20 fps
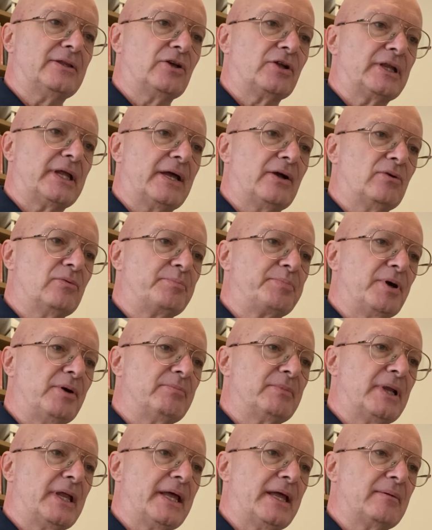non è un
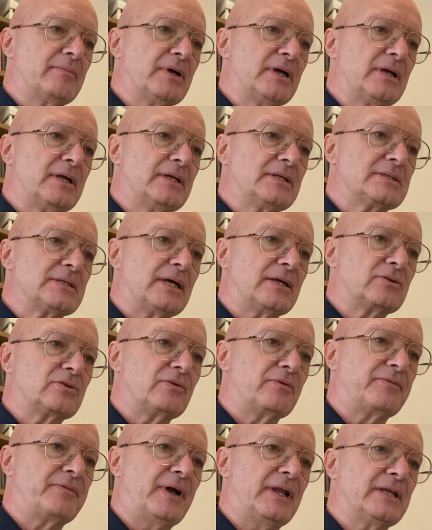problema,
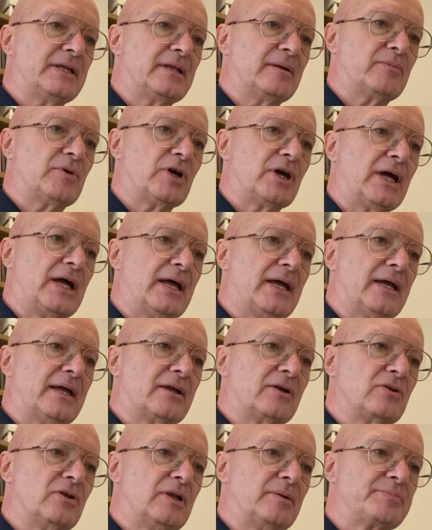esatto, farli
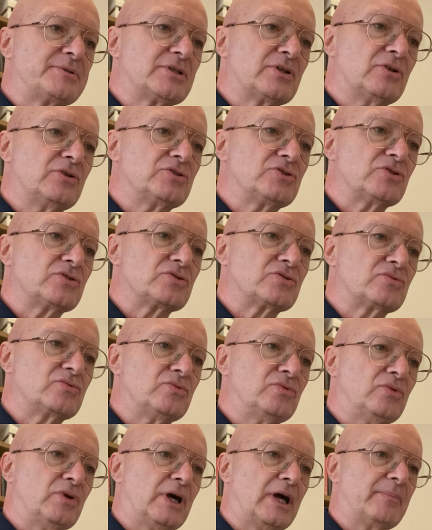innamorare con la psicologia
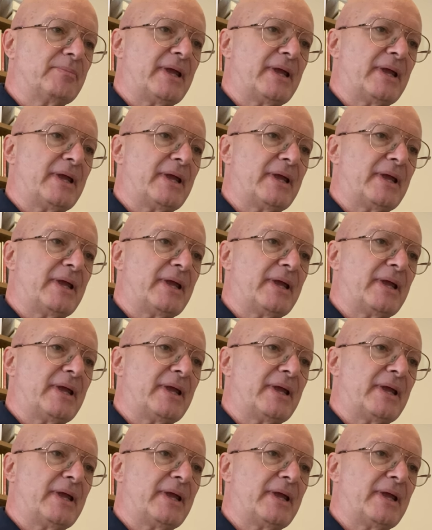oscura.